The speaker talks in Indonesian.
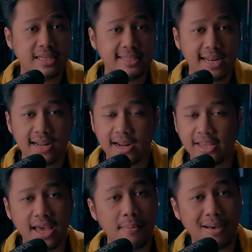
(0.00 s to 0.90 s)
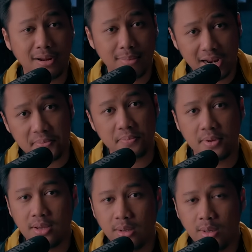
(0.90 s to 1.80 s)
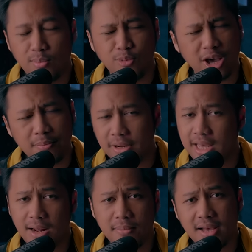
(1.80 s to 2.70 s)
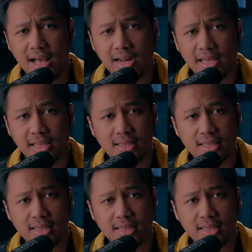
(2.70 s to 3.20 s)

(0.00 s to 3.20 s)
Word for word: di jalan raya malam-malam bukan perihal begal nih,